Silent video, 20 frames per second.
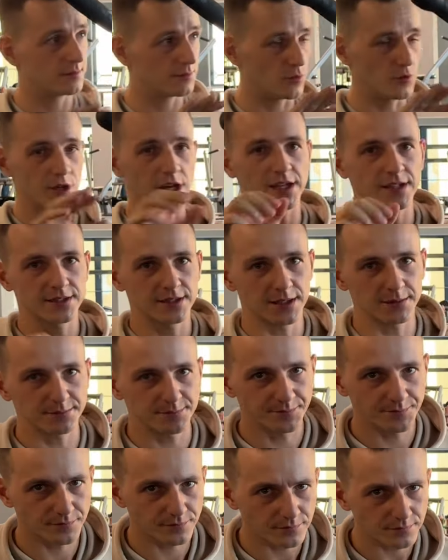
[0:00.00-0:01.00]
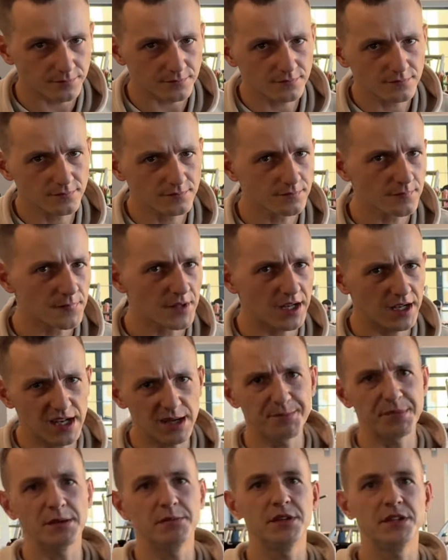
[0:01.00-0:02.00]
ugiętym,
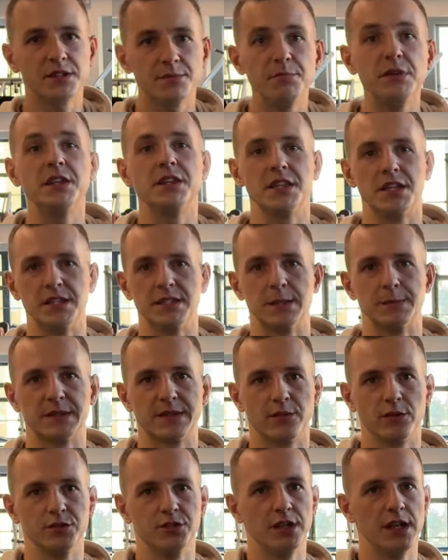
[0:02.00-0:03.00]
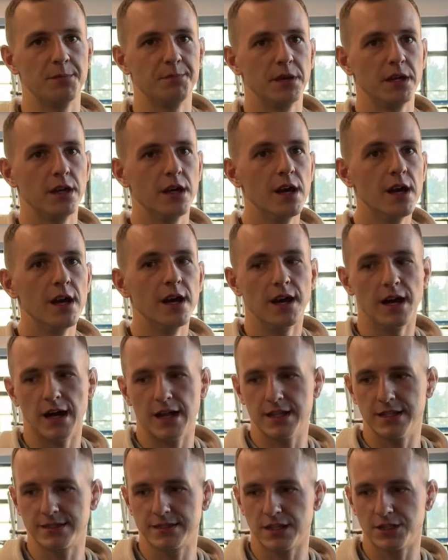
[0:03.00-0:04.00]
lepiej mi, mi triceps lepiej,
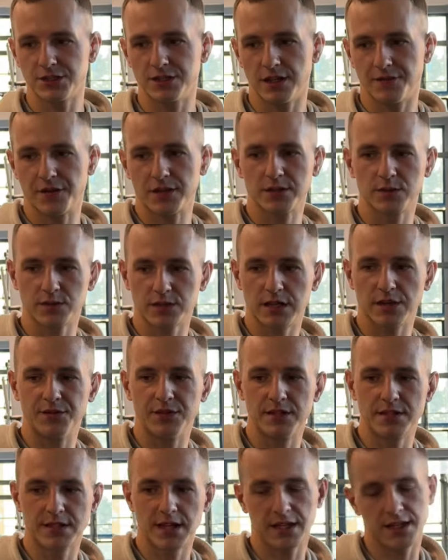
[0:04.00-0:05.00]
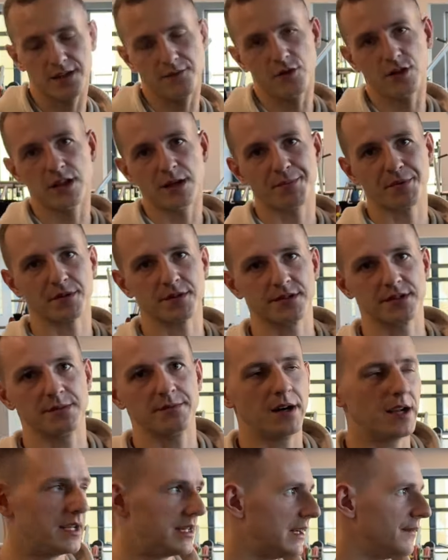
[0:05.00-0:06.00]
ale zaś na francuskie wyciskanie wolę na prostym,
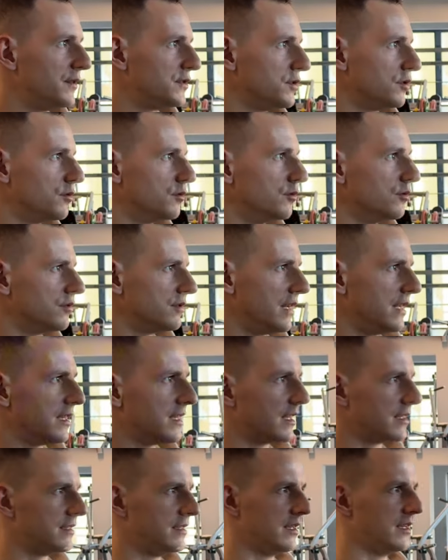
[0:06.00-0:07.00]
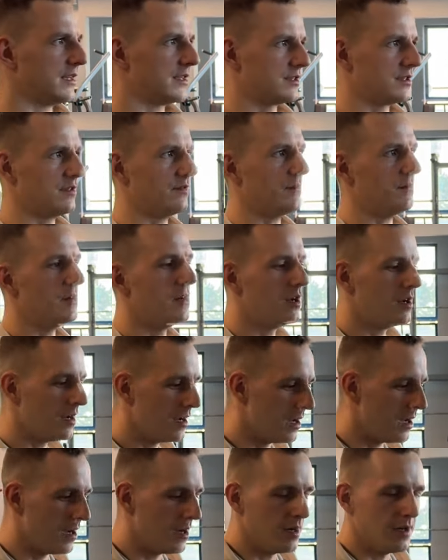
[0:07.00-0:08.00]
ale na wyciągu delikatnie krzywym.
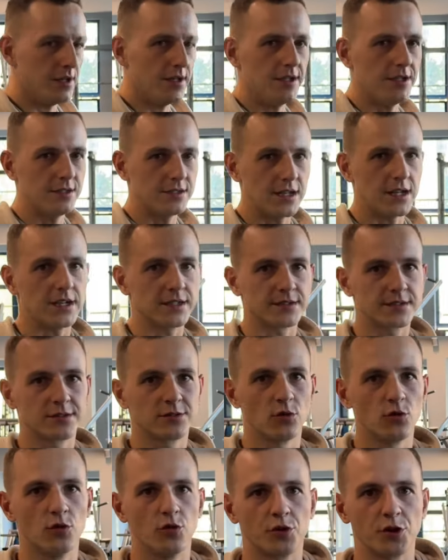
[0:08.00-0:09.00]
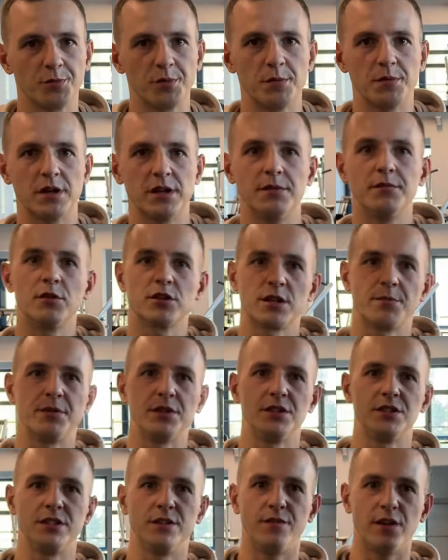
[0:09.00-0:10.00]
I teraz tu robimy, można
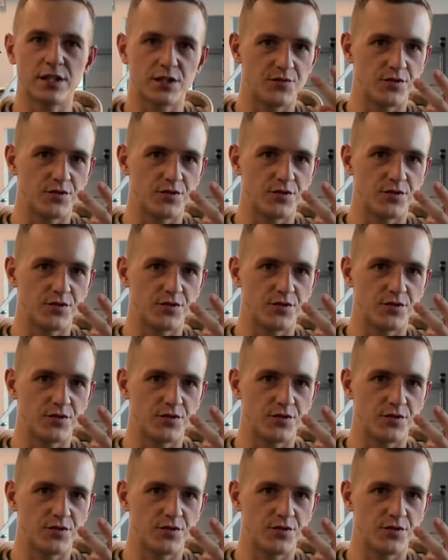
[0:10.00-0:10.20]
powiedzieć, dwa